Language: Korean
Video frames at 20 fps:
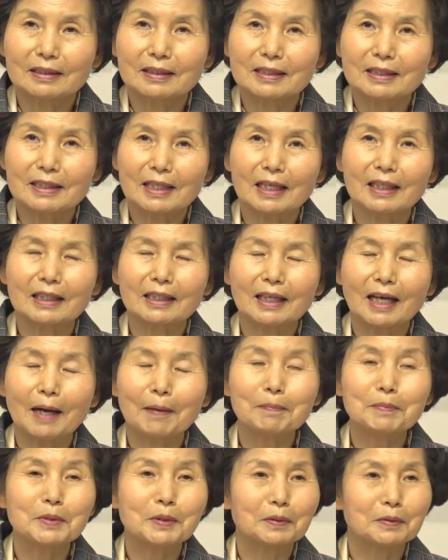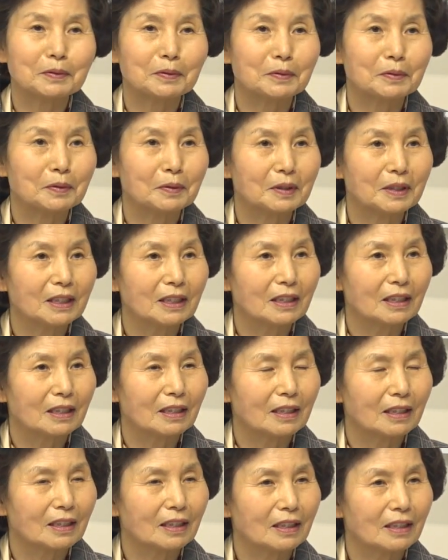자기 감정 조절이
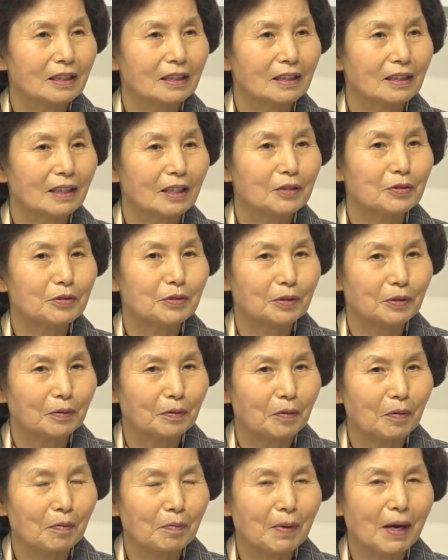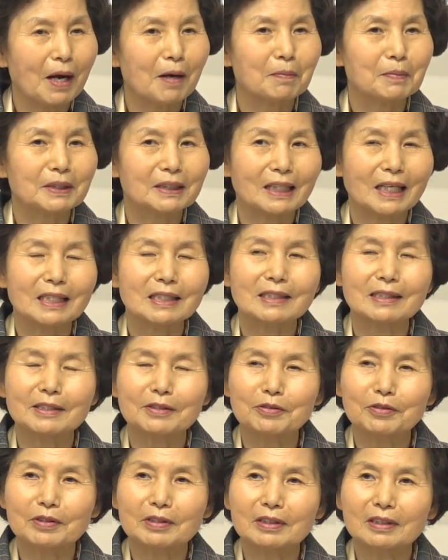될 수 있고 마음을 다스릴
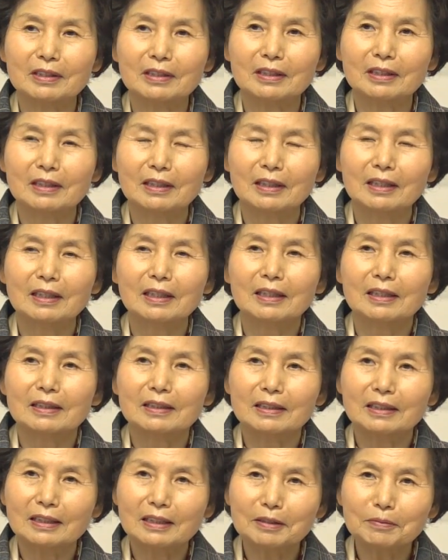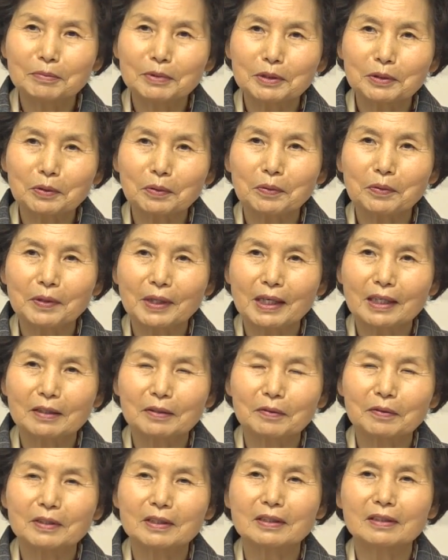수 있는 그 힘을
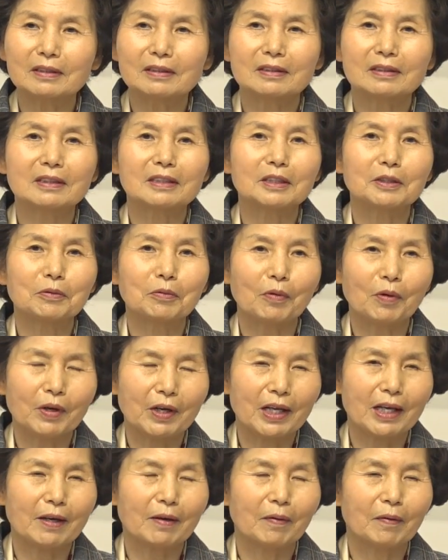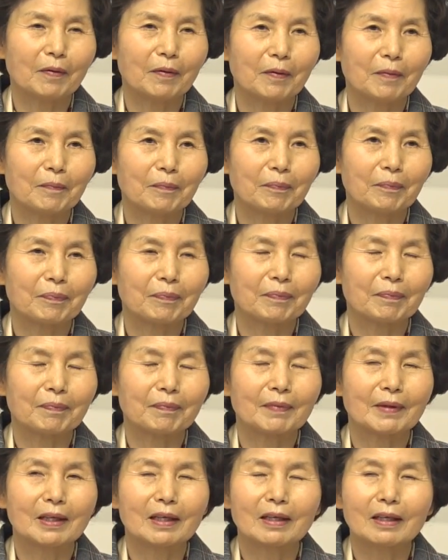소유하는 걸 듣기 원해요.
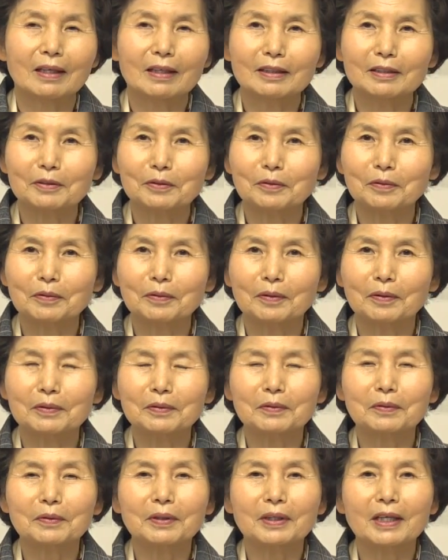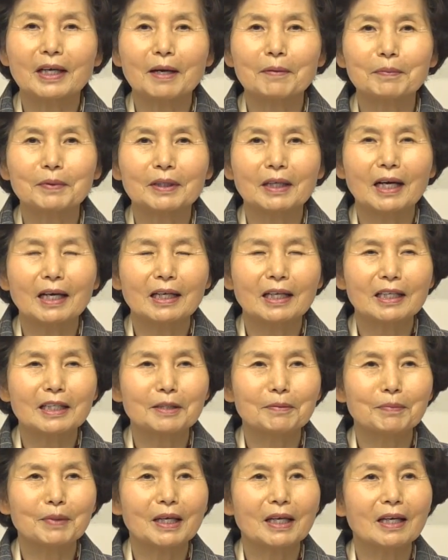그리고 어떻게 하면
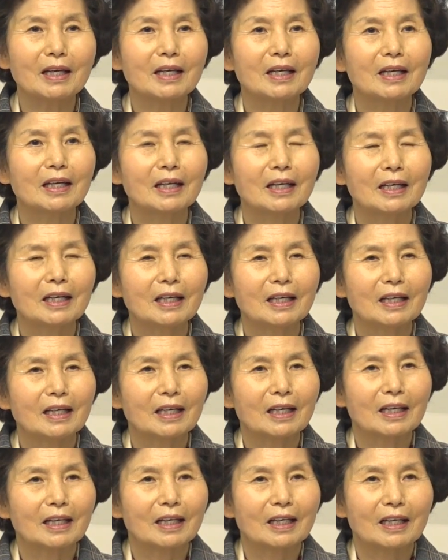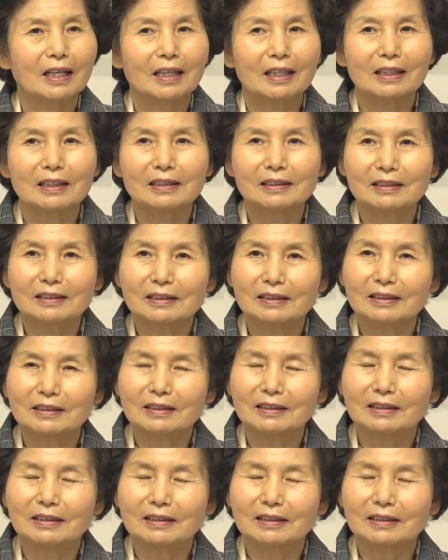하나님의 그